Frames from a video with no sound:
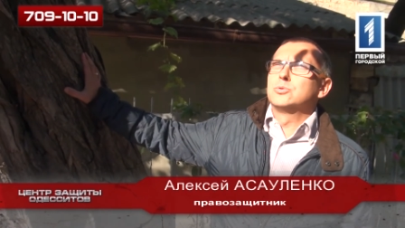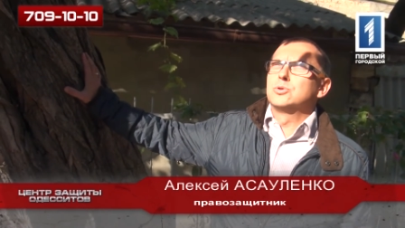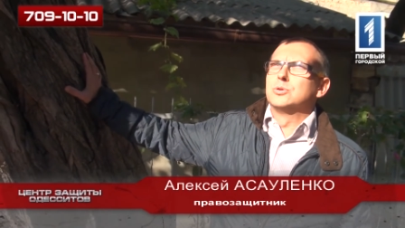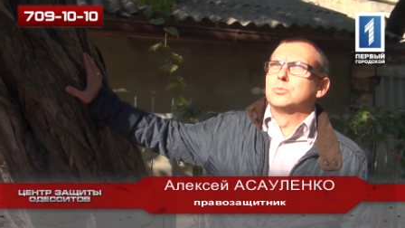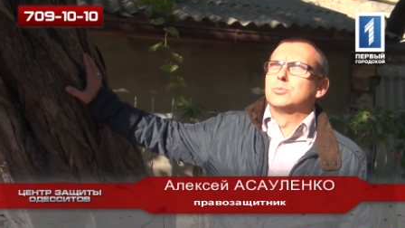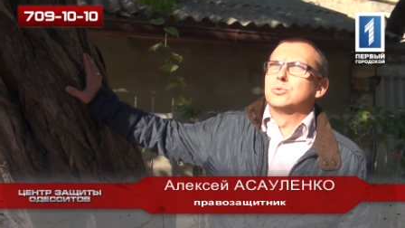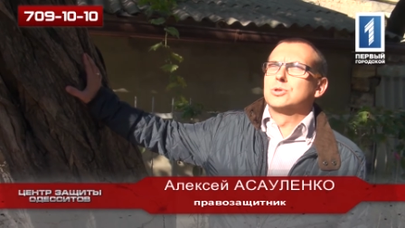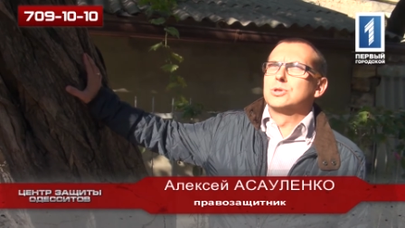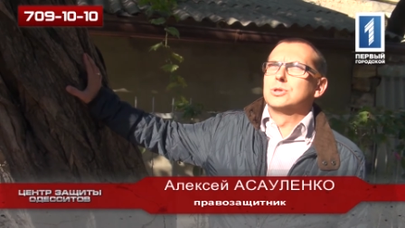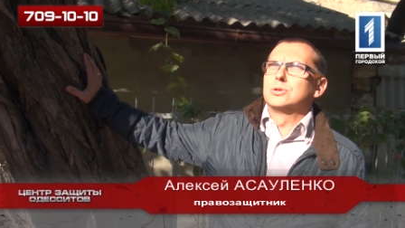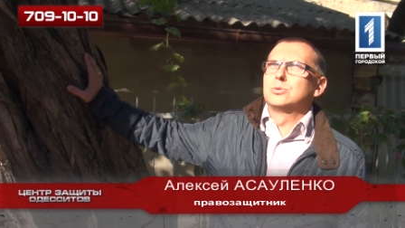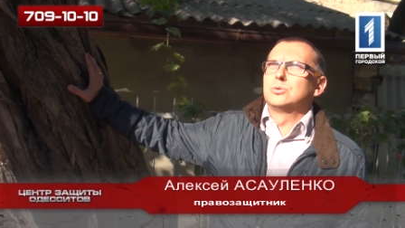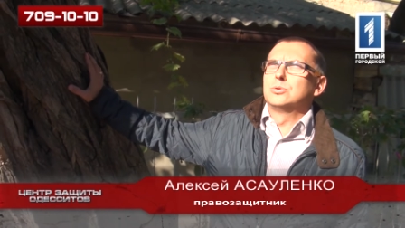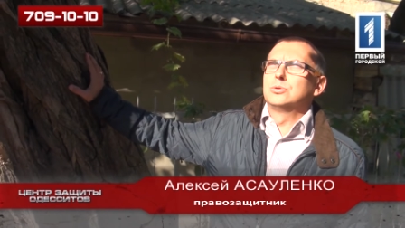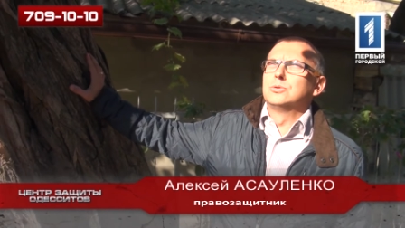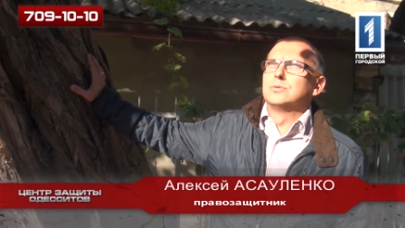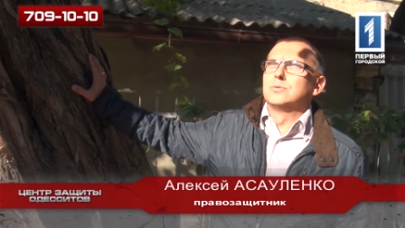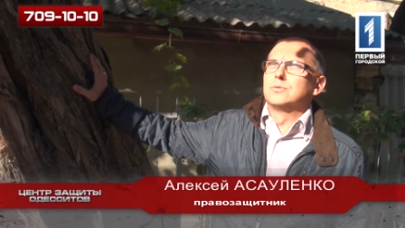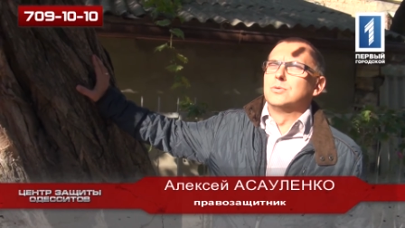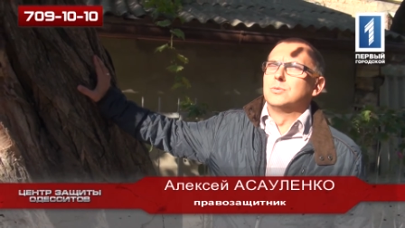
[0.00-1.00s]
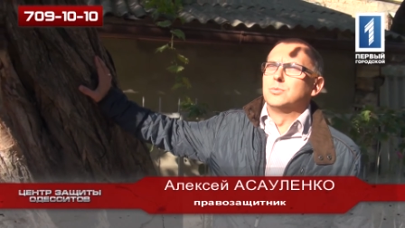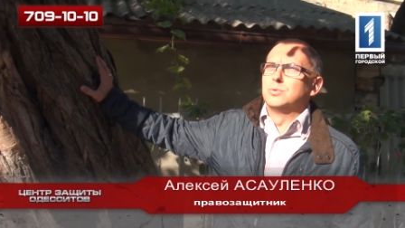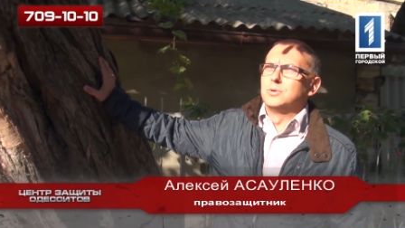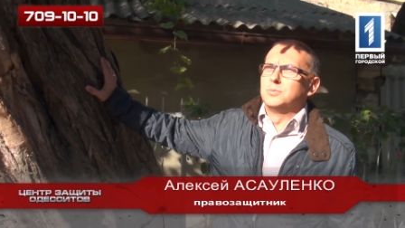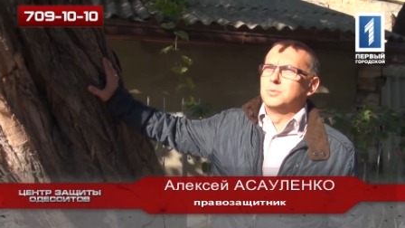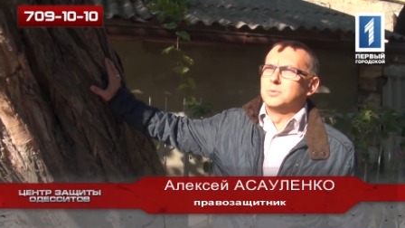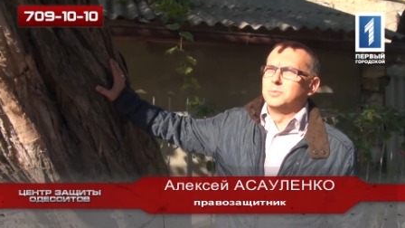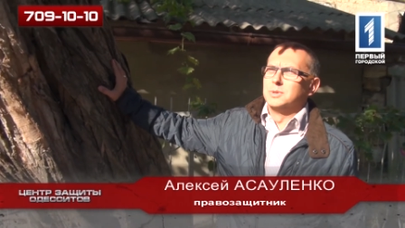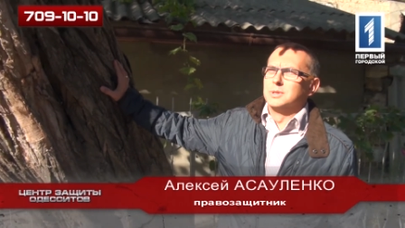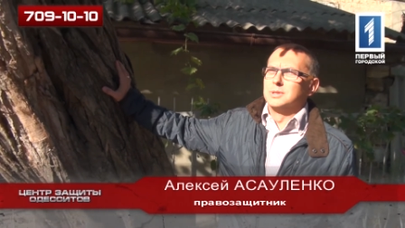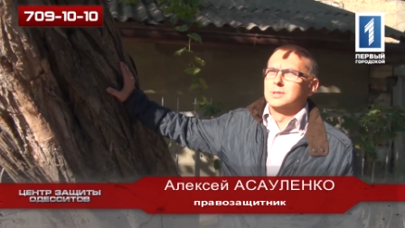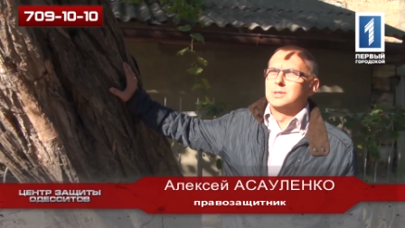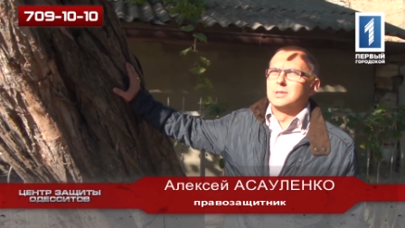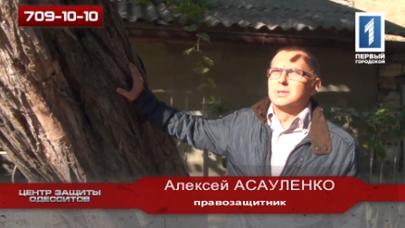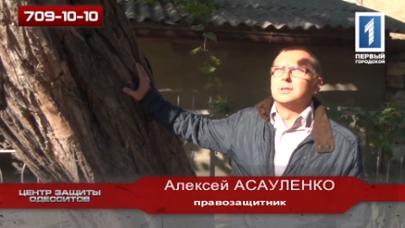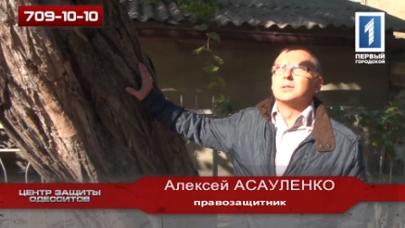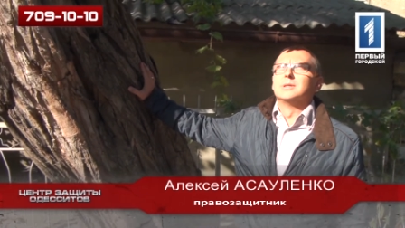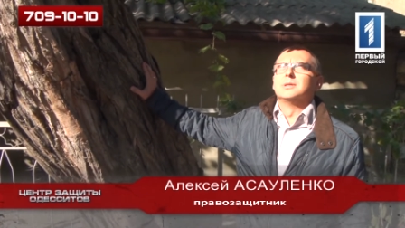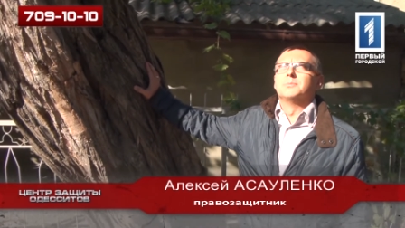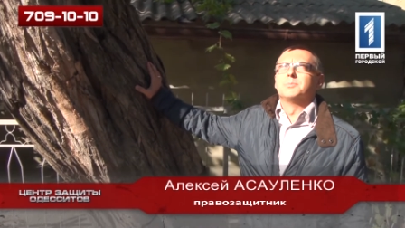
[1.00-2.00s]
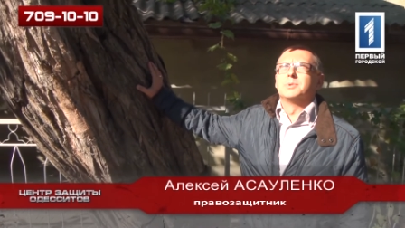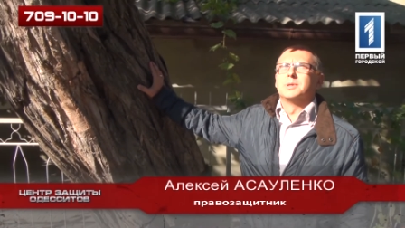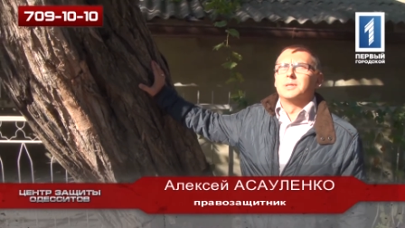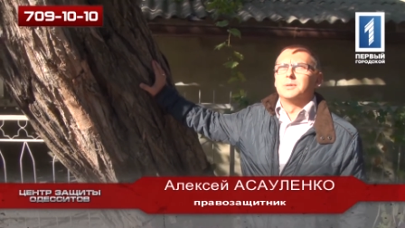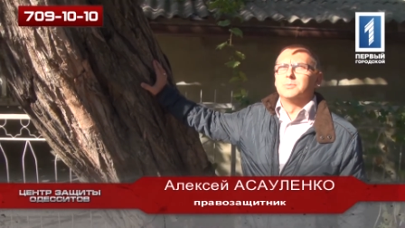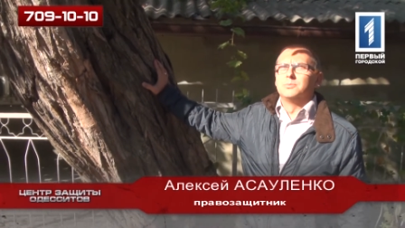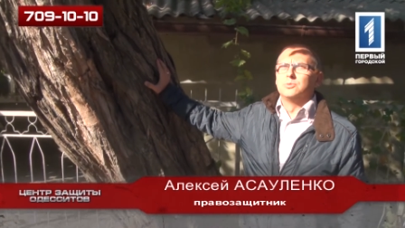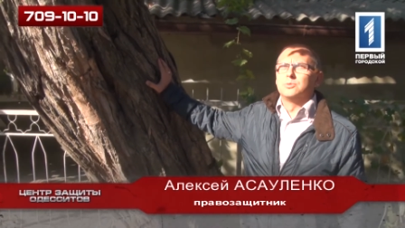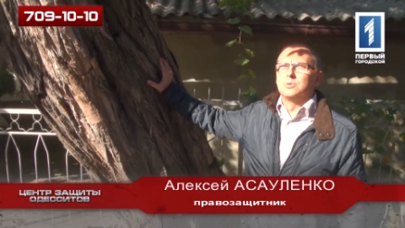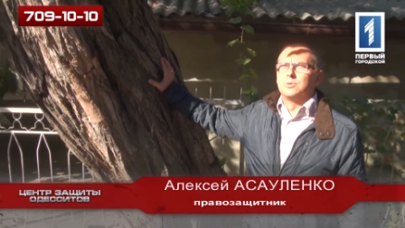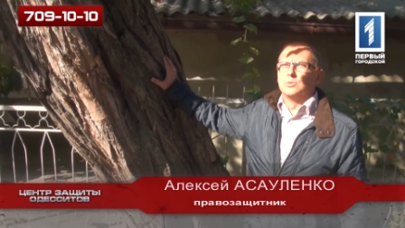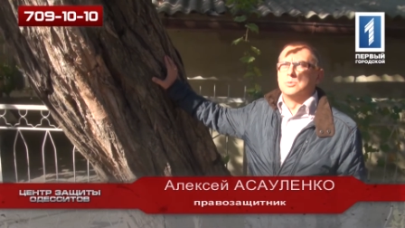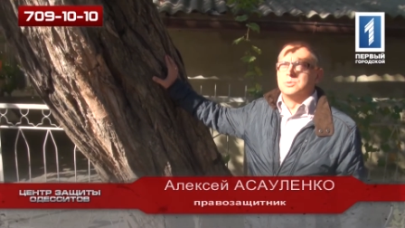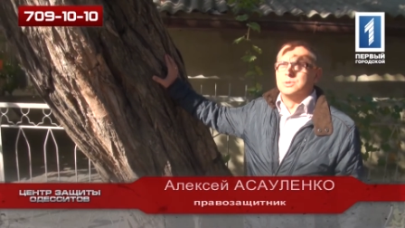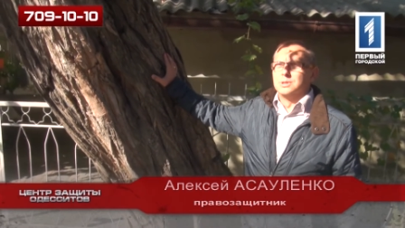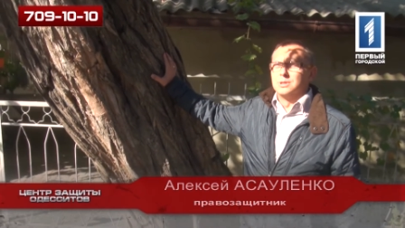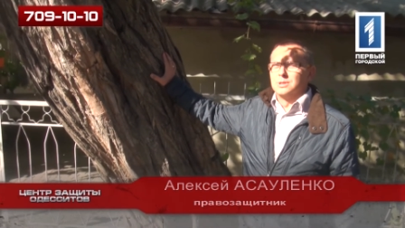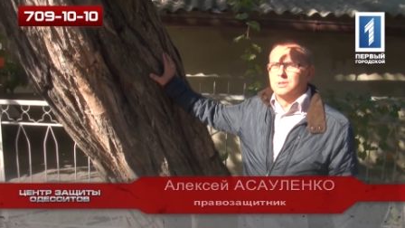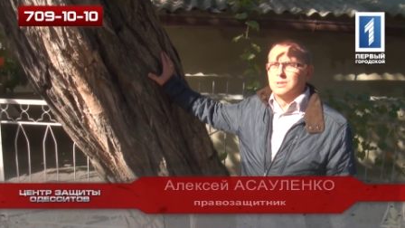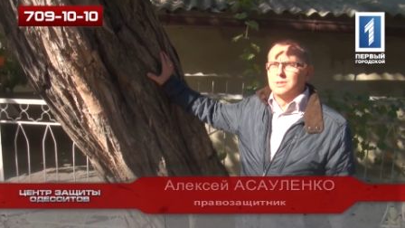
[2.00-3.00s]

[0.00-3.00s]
что может рухнуть в любой момент и погибнуть люди.